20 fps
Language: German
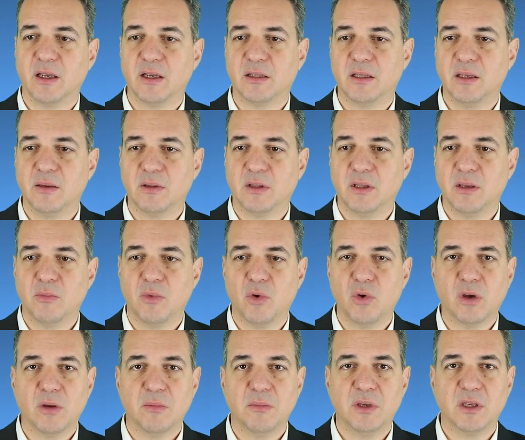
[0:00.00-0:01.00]
die, die
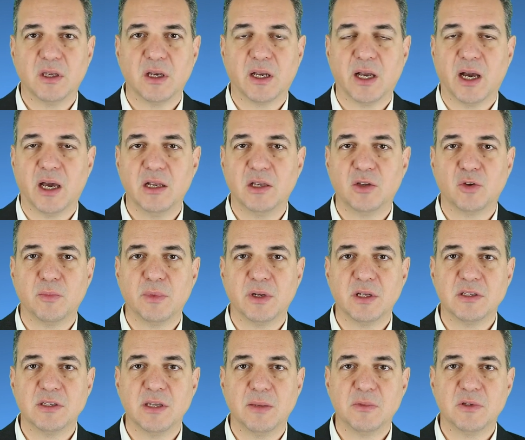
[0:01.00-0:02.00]
mögen mich ja gar nicht um meiner
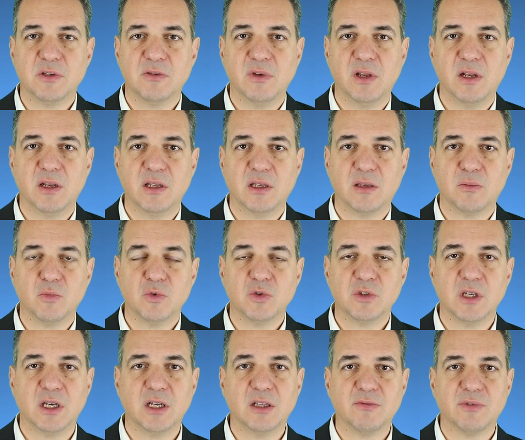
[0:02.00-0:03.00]
selbst willen, ich
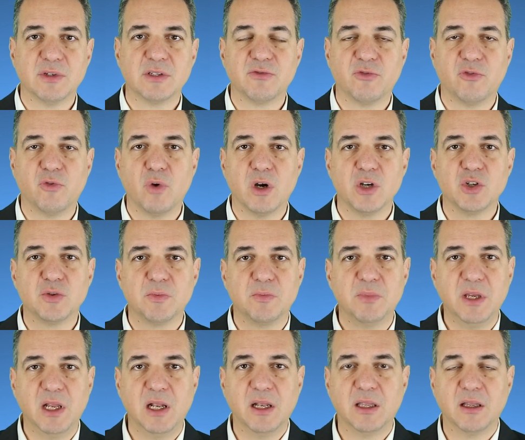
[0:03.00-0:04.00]
muss irgendwas
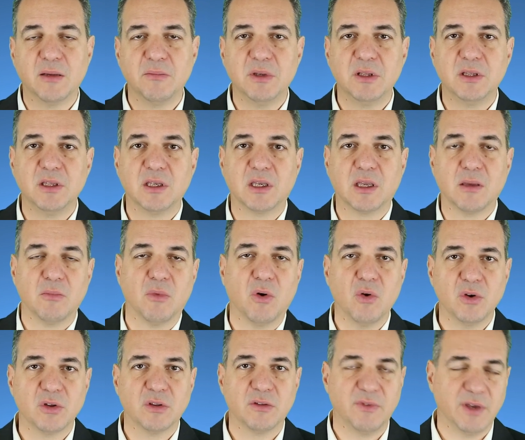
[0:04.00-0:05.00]
vorspielen, damit ich
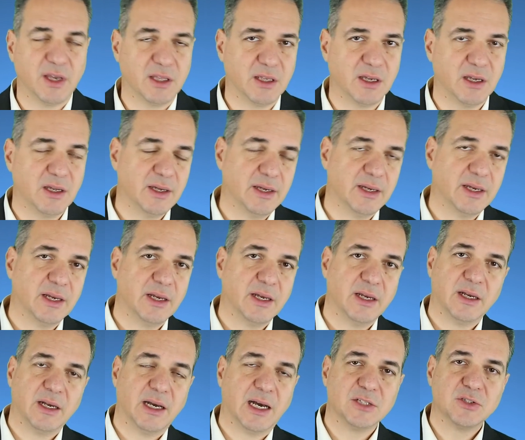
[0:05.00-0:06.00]
gemocht werde.
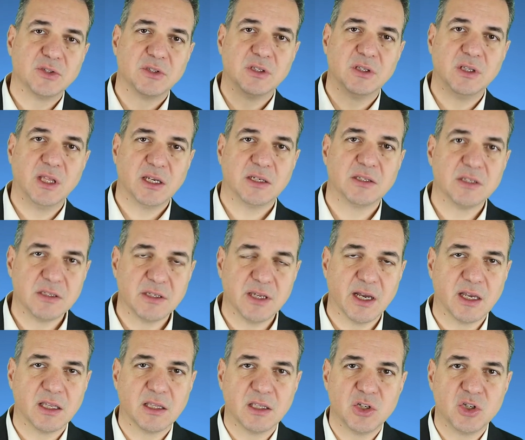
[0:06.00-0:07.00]
Also nächste
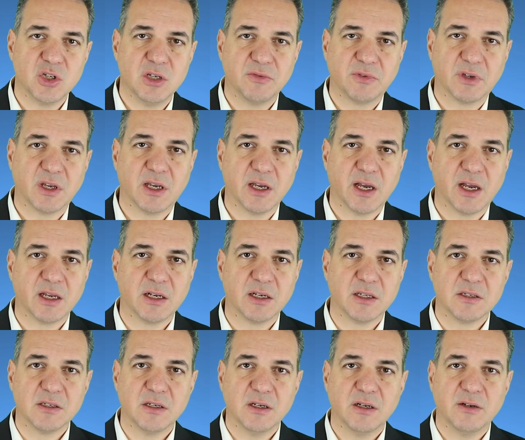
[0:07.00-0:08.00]
Sache, die schiefgegangen
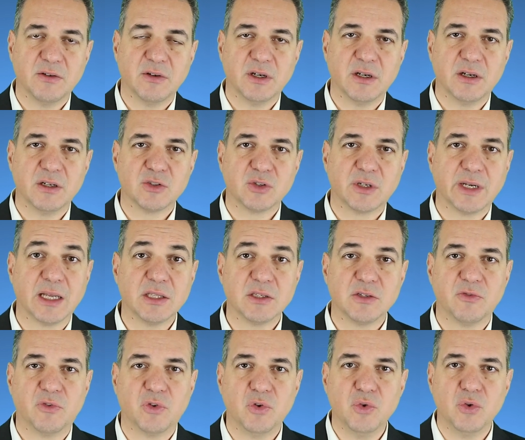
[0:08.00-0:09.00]
ist, ja, also ganz
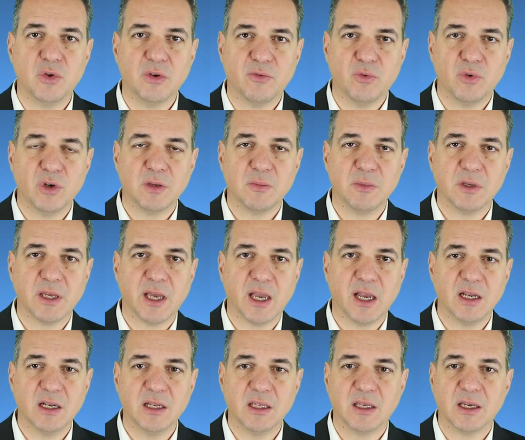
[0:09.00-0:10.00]
früh, wo ich mich
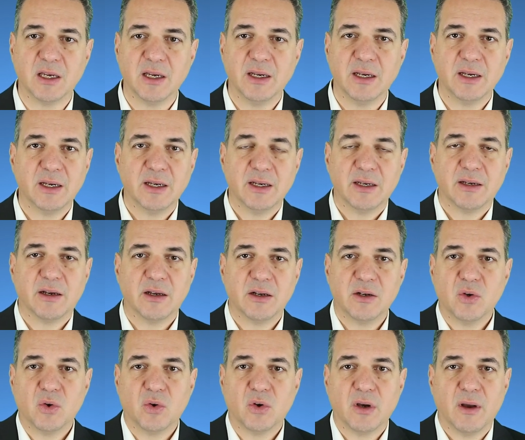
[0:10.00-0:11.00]
eigentlich
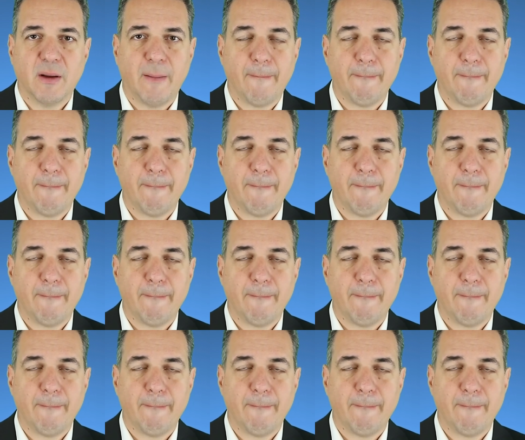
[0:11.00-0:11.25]
noch